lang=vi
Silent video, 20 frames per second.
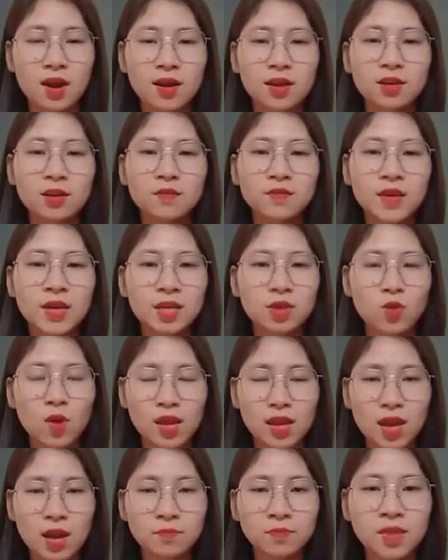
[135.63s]
Tử vi tuổi
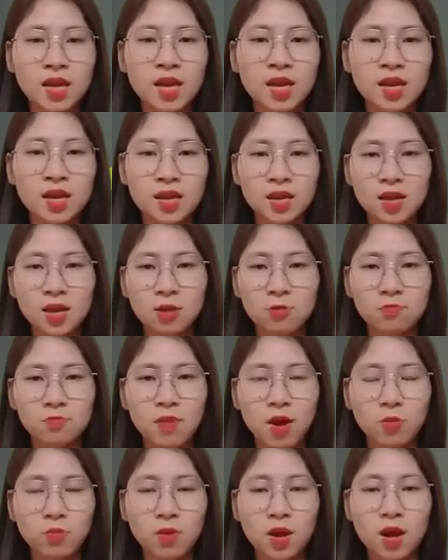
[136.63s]
Nhâm Tý,
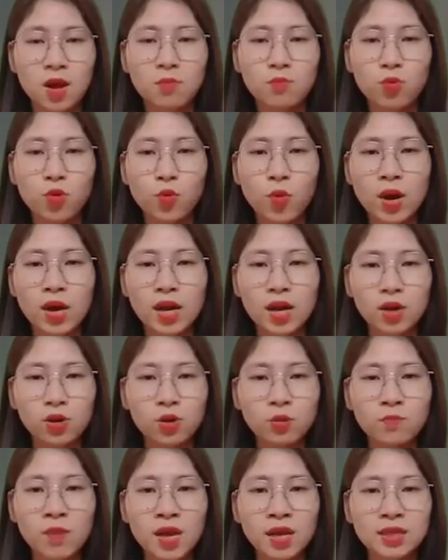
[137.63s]
mộc, mối quan hệ
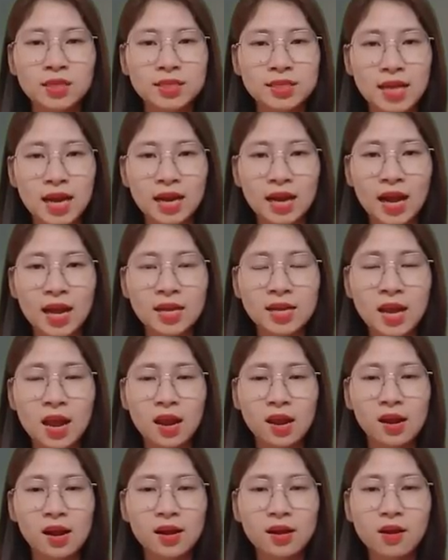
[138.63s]
đôi bên xa cách
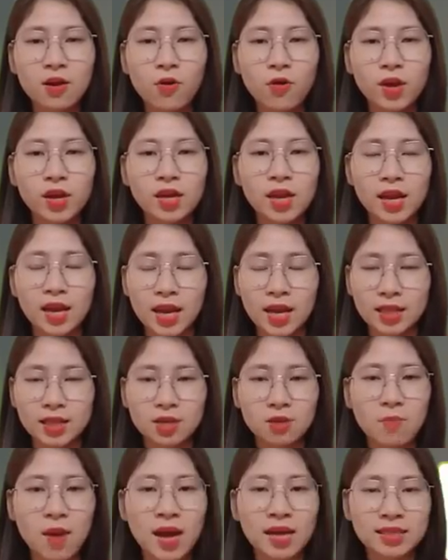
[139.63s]
là cơ hội để kẻ
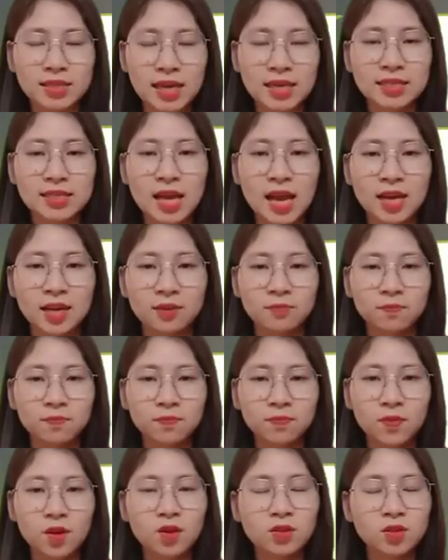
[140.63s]
thứ ba chen chân.
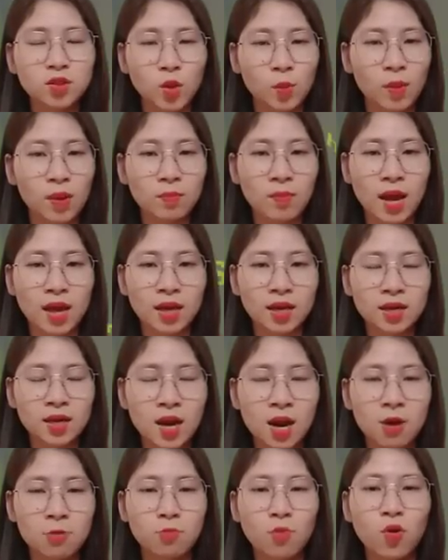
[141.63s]
Con số may mắn
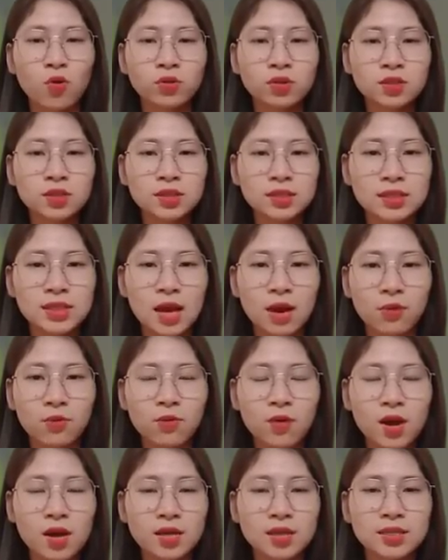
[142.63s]
4,
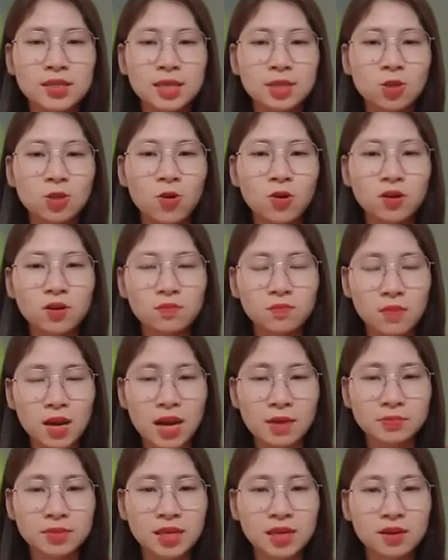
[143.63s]
6, giờ tốt
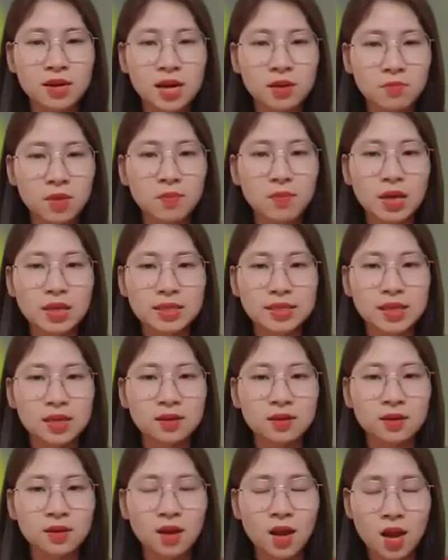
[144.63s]
15 giờ đến 17
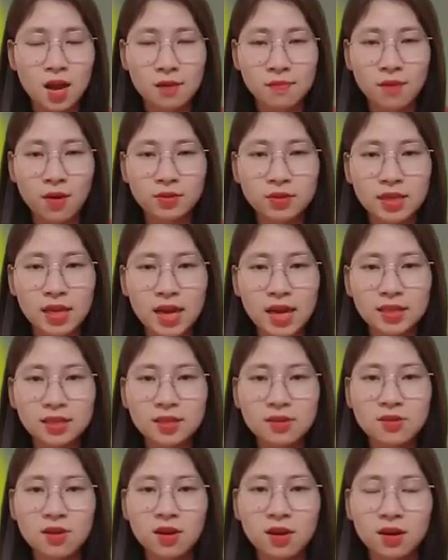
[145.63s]
giờ, màu sắc cát
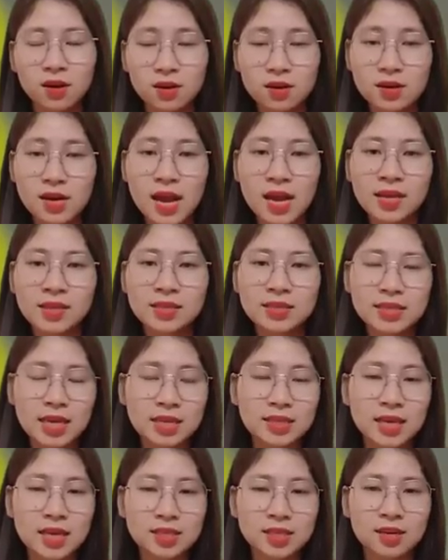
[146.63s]
tường, đen, xanh
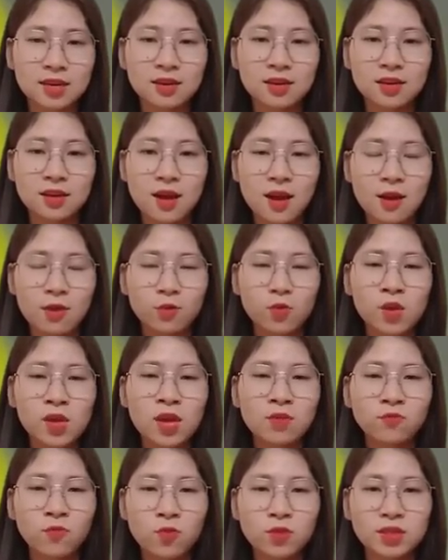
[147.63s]
da trời, quý
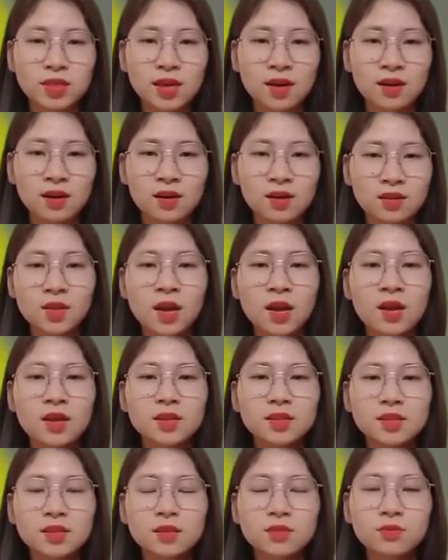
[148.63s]
nhân phù trợ,
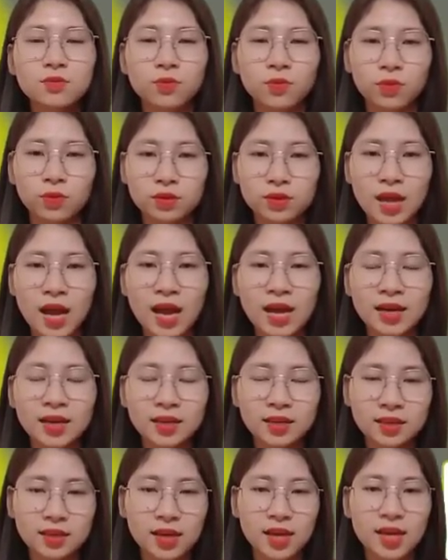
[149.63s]
Sửu,
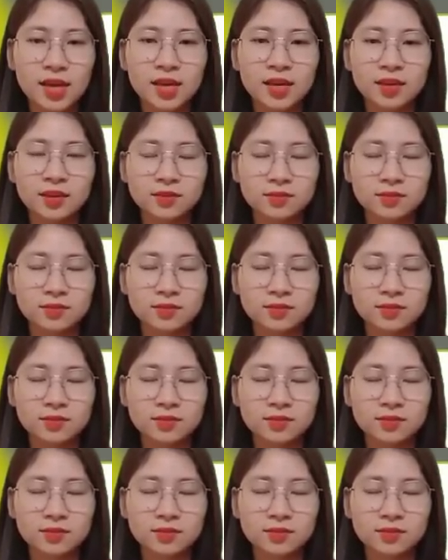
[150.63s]
Thân, Thìn.